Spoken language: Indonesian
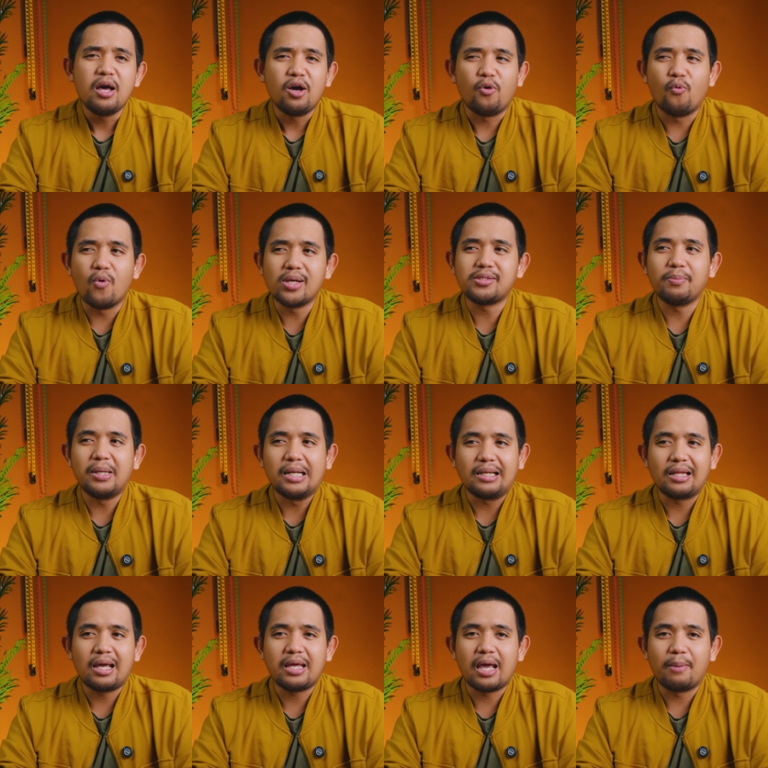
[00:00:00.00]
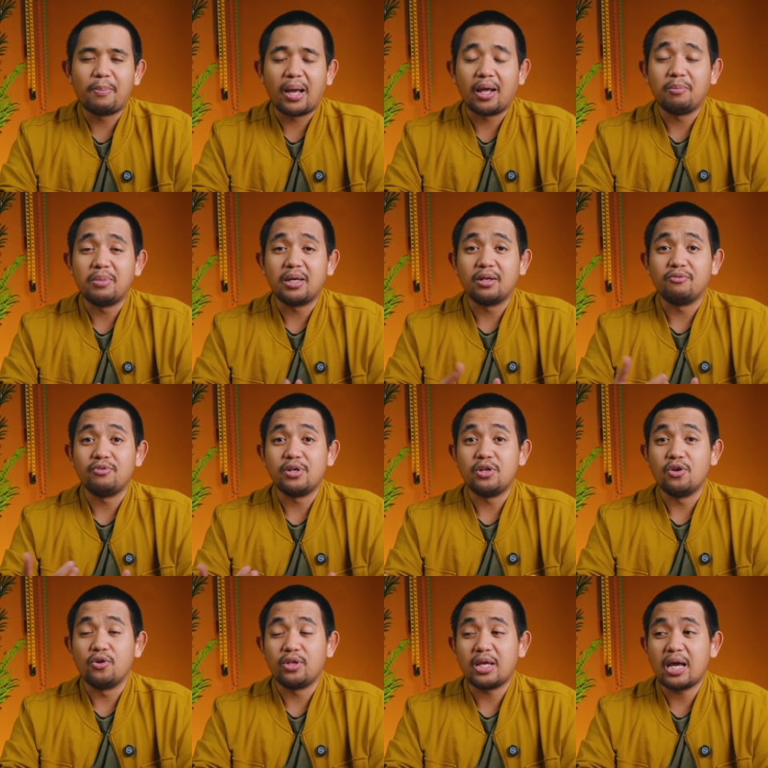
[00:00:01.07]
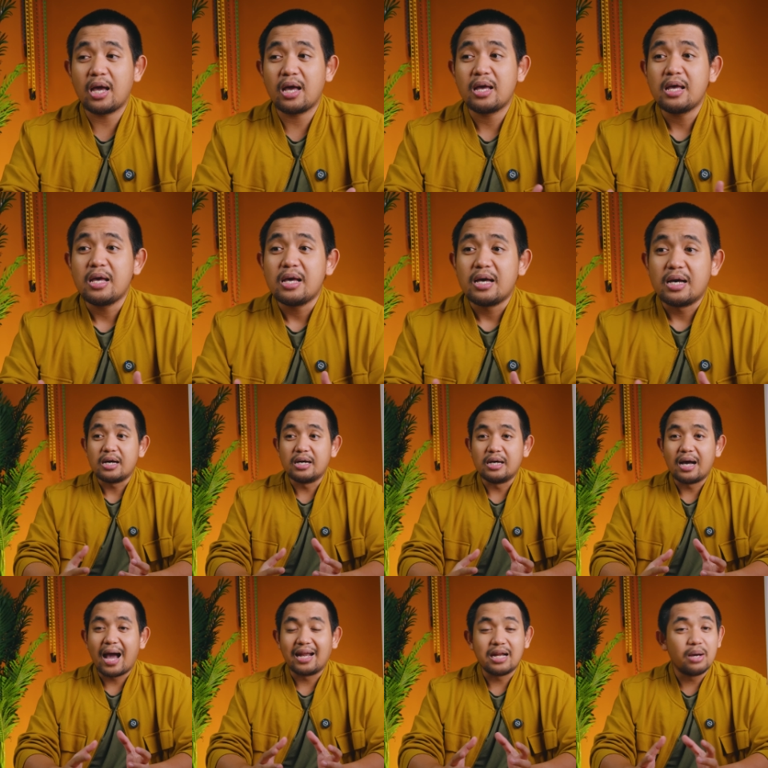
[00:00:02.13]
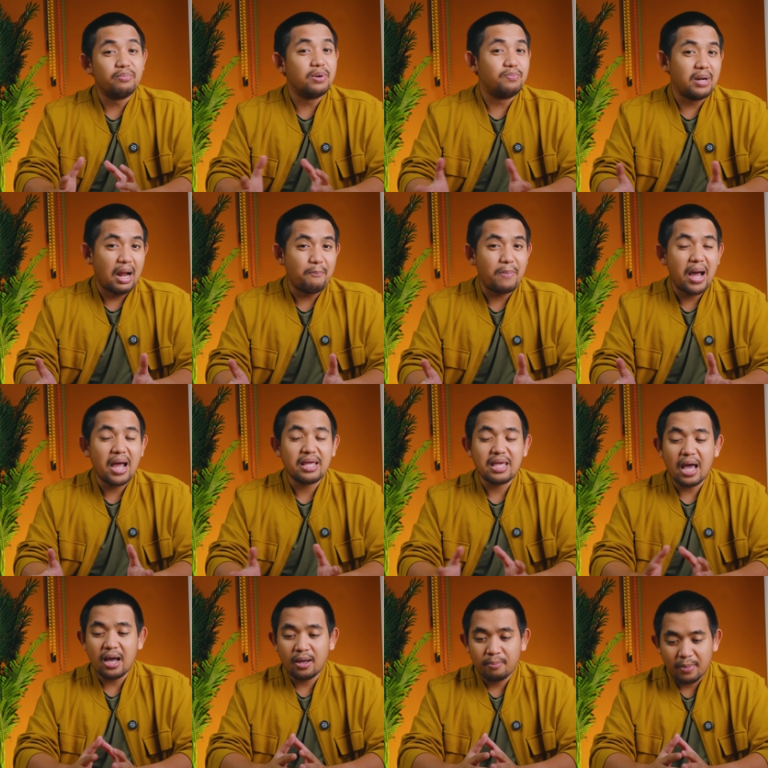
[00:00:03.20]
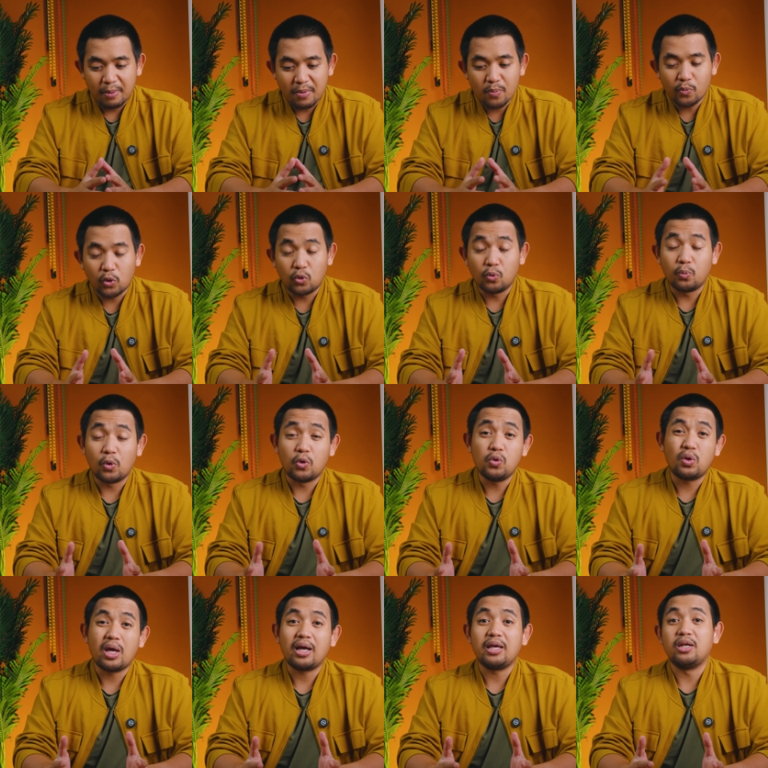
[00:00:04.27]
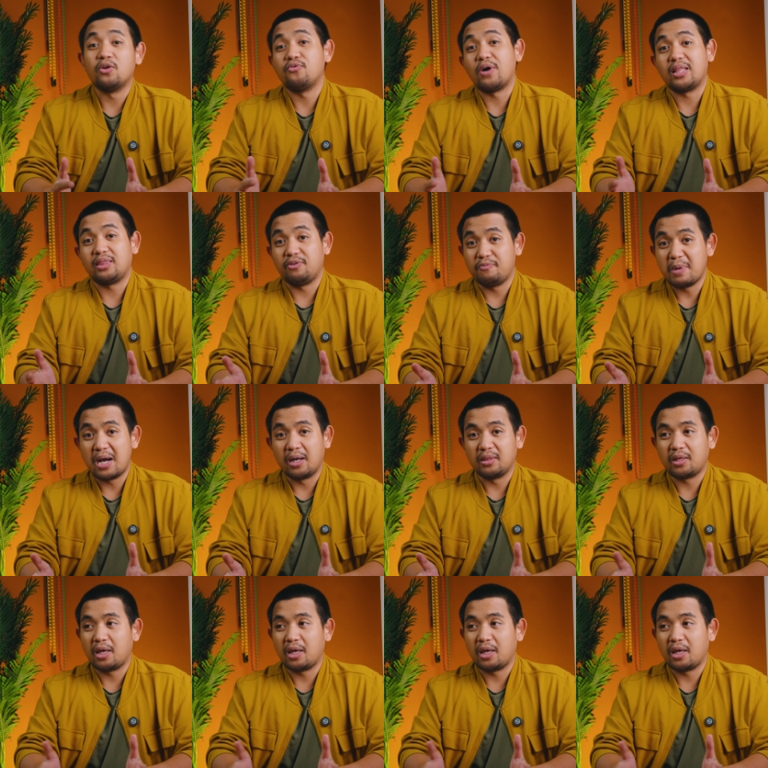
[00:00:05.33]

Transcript: gue sebenarnya ya pengen bikin videonya uh, ada beberapa yang memang produk-produk yang inovatif banget.